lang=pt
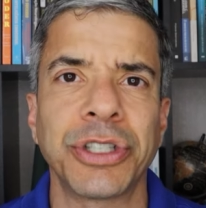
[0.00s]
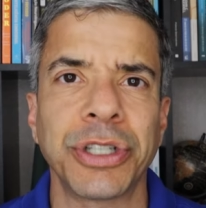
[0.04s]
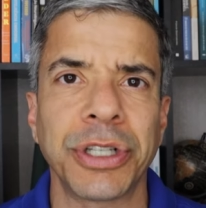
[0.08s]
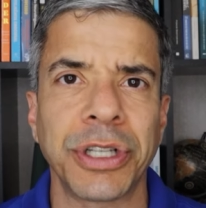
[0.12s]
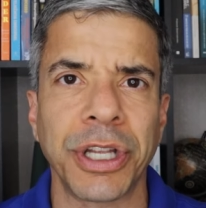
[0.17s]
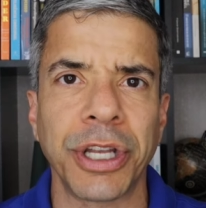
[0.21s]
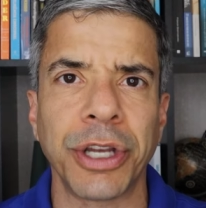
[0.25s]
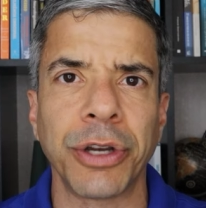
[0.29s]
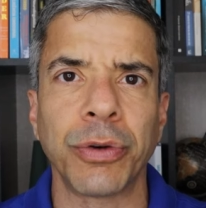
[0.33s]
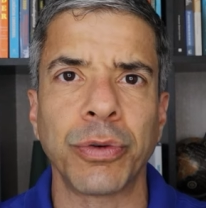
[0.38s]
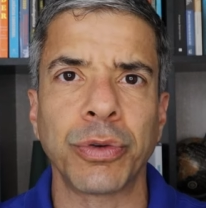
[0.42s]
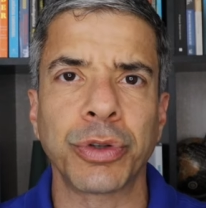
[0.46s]
de
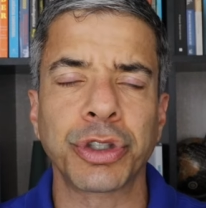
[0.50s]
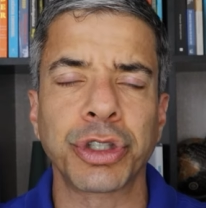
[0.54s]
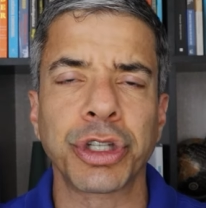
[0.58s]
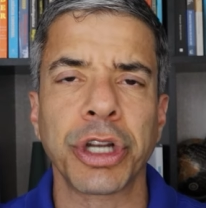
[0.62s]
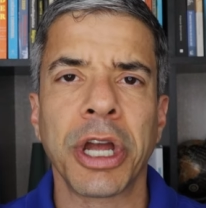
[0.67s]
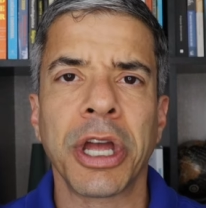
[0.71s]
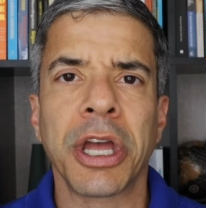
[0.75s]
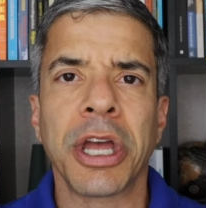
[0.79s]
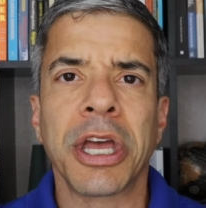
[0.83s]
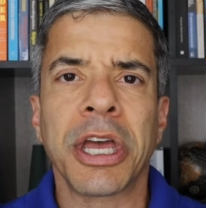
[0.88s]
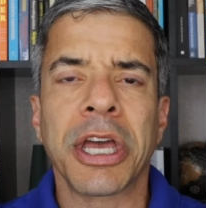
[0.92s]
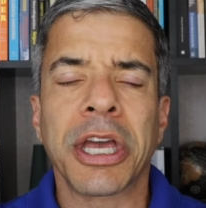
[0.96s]
Deus,
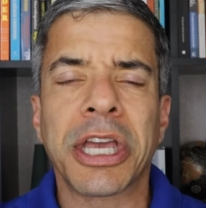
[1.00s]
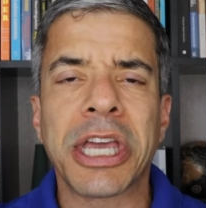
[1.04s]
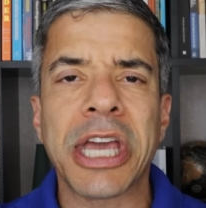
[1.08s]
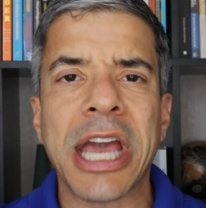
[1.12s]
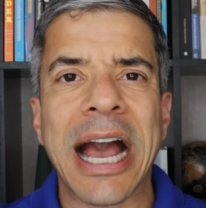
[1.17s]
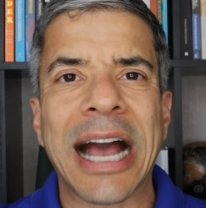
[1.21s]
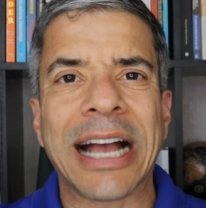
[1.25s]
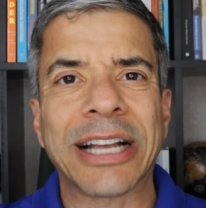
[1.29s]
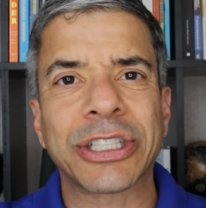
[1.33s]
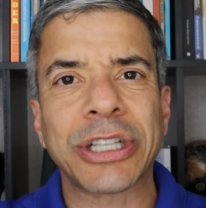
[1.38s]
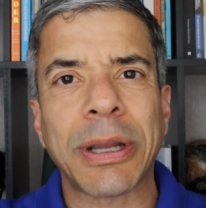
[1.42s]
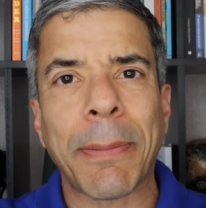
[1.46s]
que
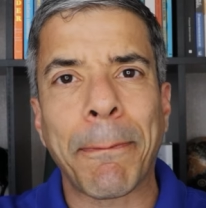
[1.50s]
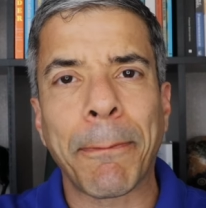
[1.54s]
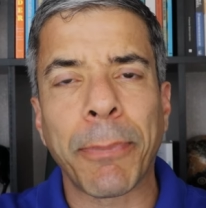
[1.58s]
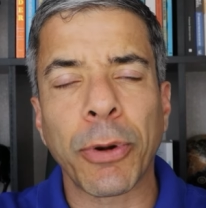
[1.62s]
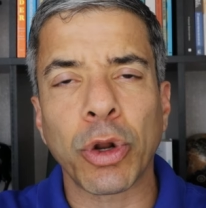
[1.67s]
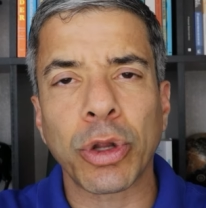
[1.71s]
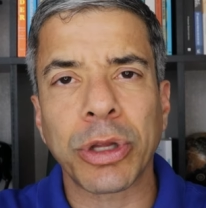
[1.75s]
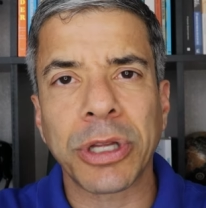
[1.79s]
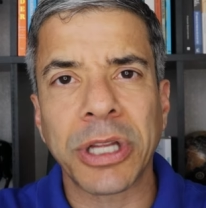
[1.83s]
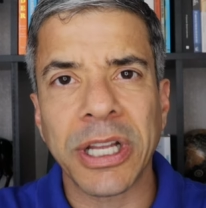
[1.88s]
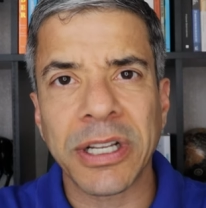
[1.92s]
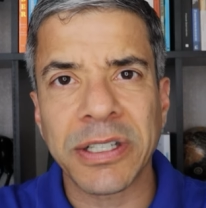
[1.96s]
haja
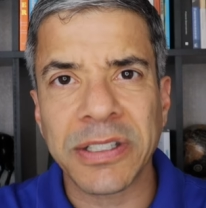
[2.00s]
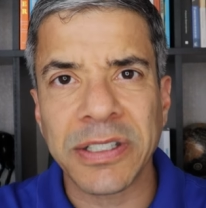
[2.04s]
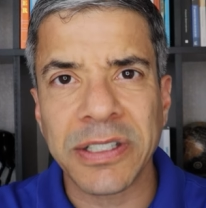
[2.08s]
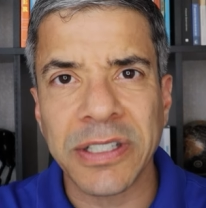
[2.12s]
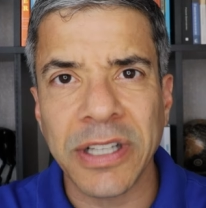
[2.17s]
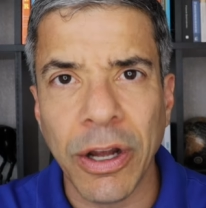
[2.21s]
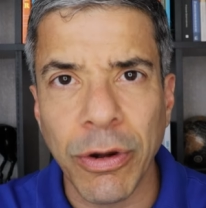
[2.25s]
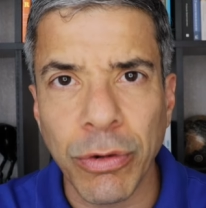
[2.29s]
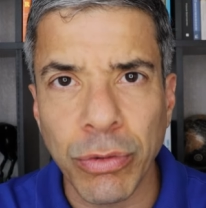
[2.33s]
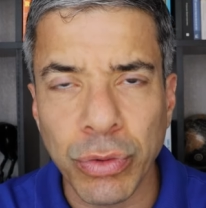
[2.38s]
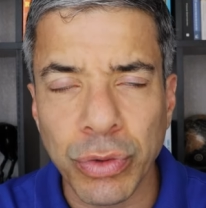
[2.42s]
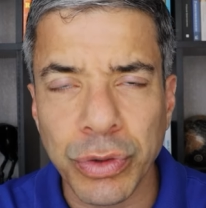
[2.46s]

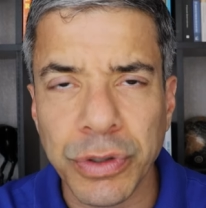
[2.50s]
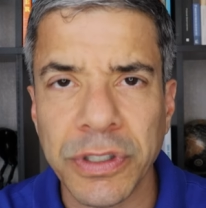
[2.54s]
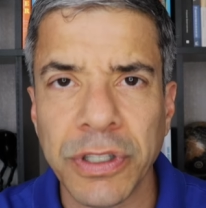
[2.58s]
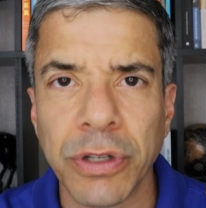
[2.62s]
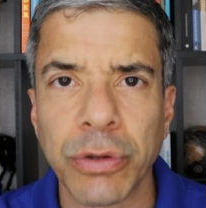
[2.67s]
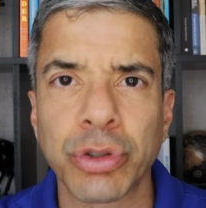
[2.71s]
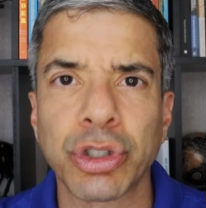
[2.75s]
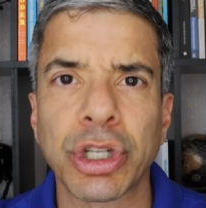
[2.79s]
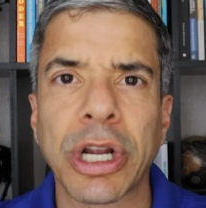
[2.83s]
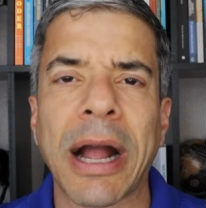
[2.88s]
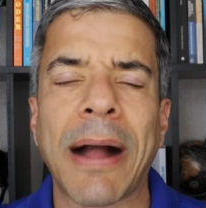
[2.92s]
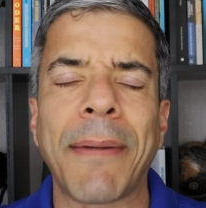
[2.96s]
proteção nos
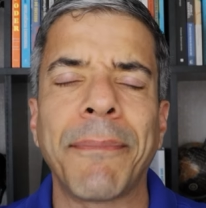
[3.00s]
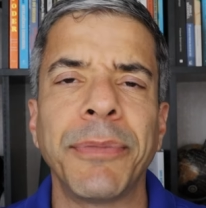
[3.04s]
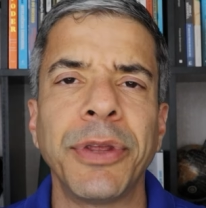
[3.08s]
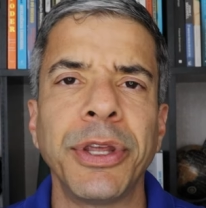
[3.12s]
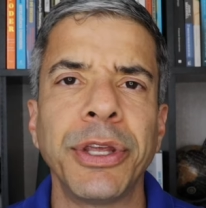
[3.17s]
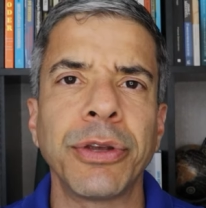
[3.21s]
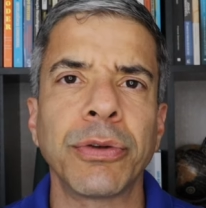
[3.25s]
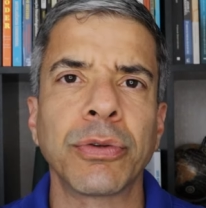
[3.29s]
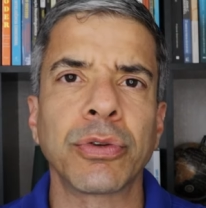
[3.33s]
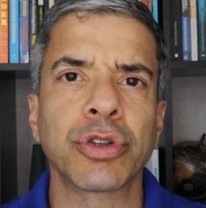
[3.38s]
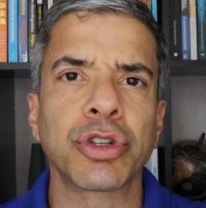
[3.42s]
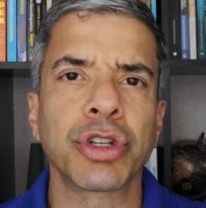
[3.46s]
seus
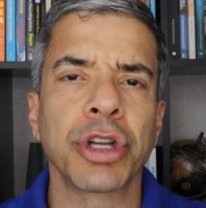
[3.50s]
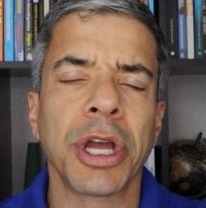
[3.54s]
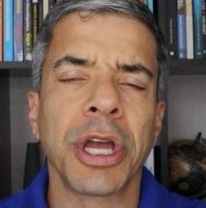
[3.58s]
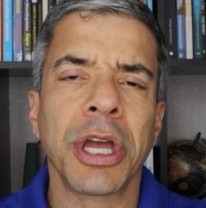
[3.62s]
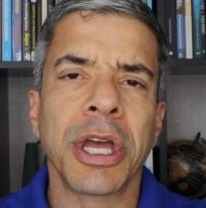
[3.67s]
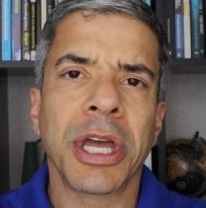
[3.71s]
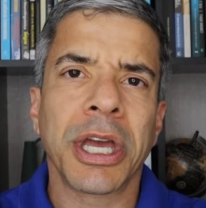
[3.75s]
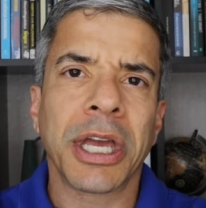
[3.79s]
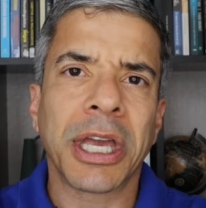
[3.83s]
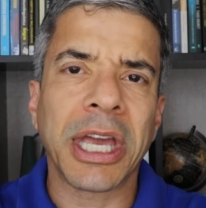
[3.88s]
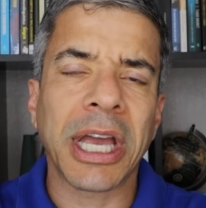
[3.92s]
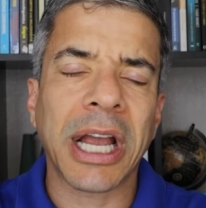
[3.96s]
caminhos,
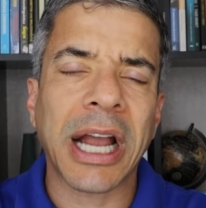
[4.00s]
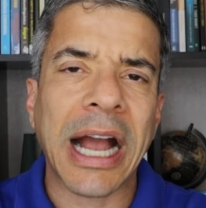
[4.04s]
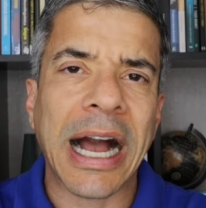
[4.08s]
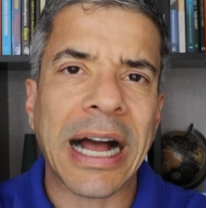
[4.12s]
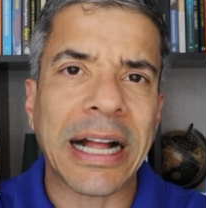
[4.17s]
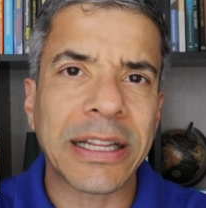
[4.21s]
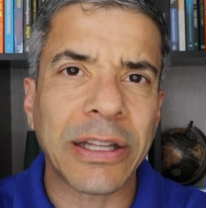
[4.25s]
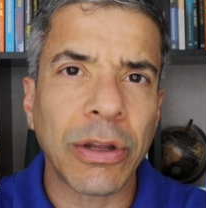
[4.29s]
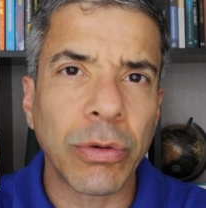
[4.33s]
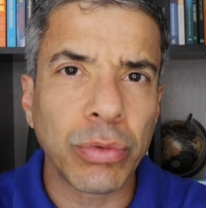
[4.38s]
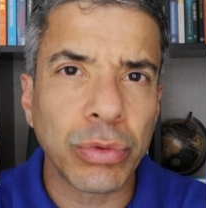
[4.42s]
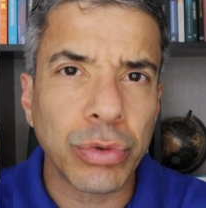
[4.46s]
que
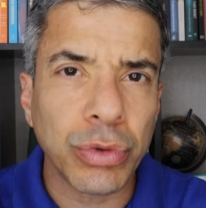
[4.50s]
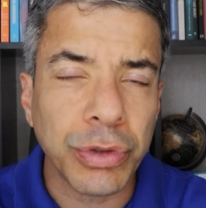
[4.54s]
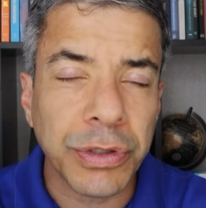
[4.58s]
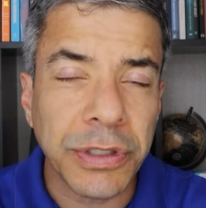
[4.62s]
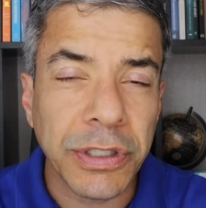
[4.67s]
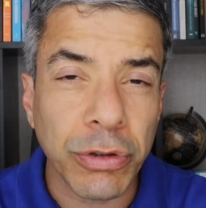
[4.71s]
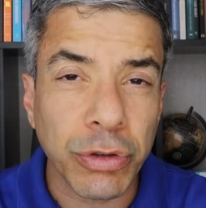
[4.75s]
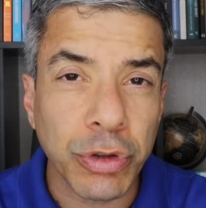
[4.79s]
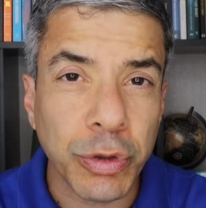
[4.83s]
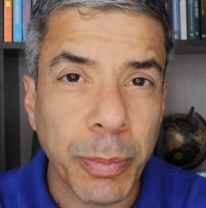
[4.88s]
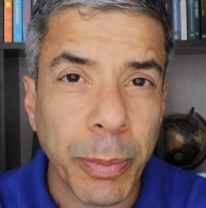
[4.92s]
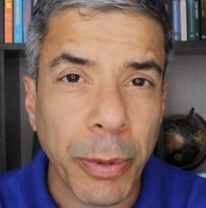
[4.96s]
cada um dos
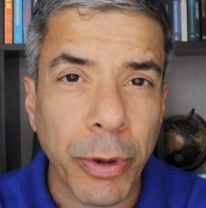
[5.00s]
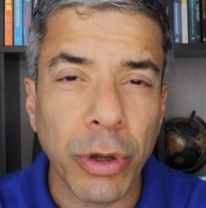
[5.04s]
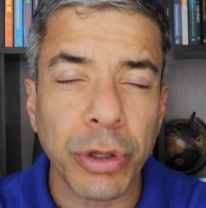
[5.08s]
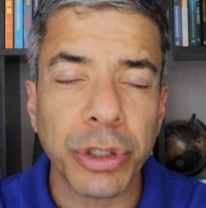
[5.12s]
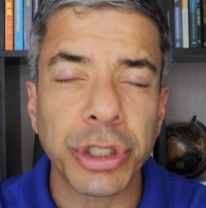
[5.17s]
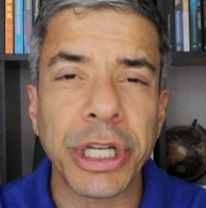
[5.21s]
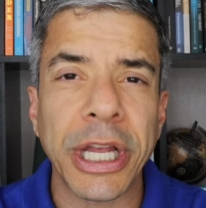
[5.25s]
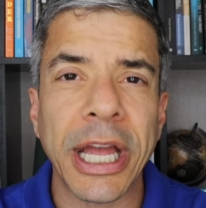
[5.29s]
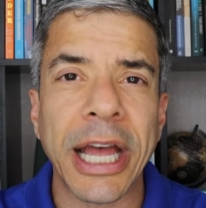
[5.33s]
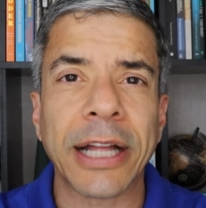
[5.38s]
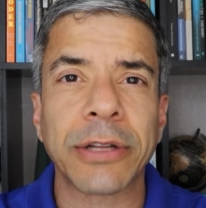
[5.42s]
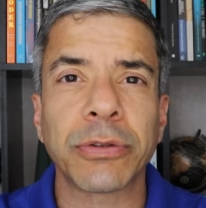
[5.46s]
seus
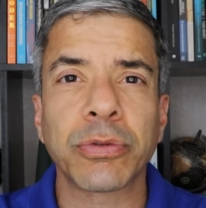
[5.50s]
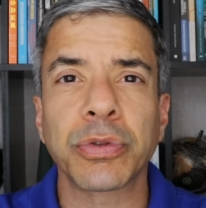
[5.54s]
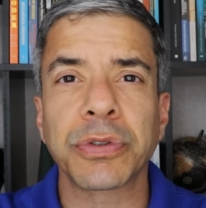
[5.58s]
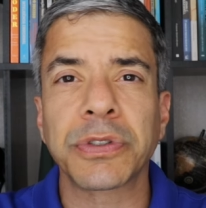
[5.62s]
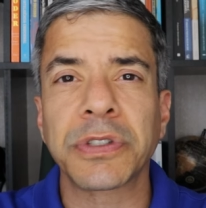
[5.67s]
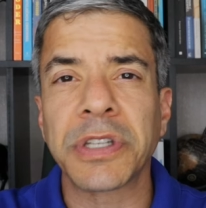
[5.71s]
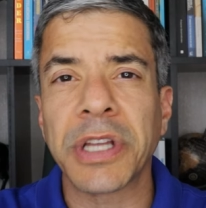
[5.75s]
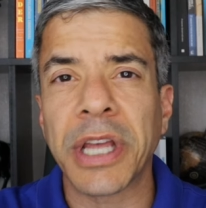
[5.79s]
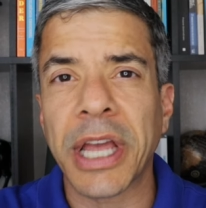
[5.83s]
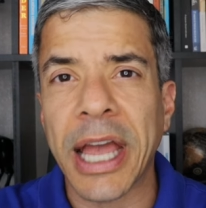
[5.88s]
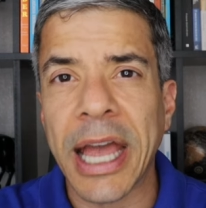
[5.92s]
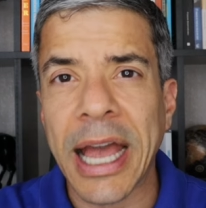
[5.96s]
projetos
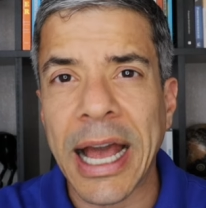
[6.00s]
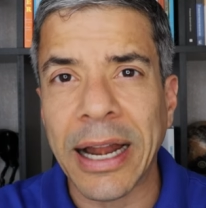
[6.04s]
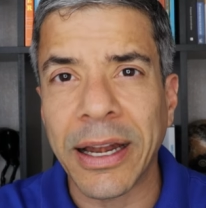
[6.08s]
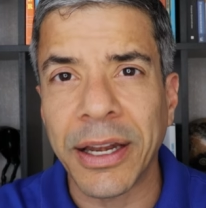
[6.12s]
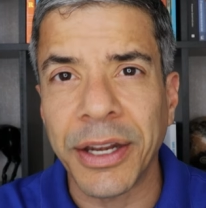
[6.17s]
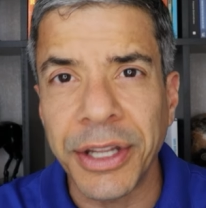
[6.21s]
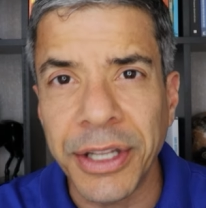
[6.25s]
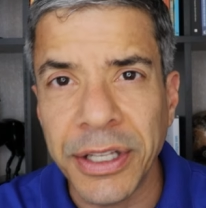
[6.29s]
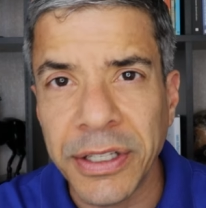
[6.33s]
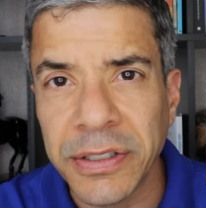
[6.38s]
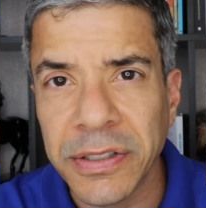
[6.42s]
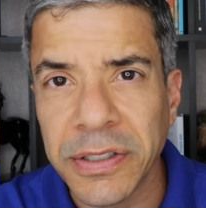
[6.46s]
se
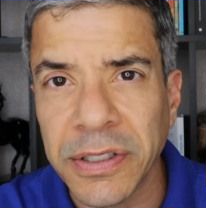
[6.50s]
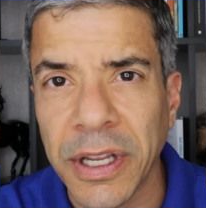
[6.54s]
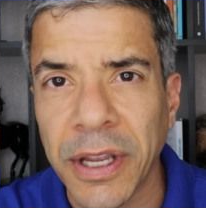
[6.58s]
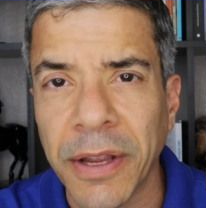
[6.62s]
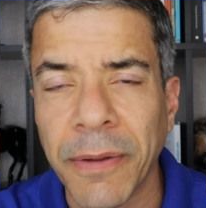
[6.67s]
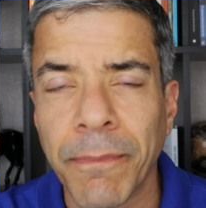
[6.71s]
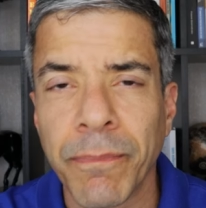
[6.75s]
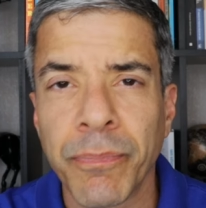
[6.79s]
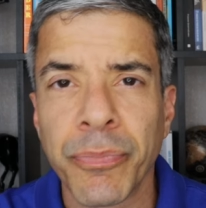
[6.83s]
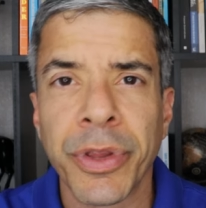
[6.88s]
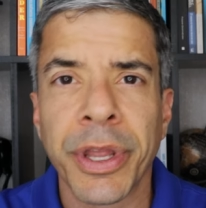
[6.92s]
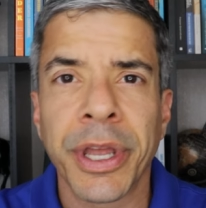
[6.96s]
realizem,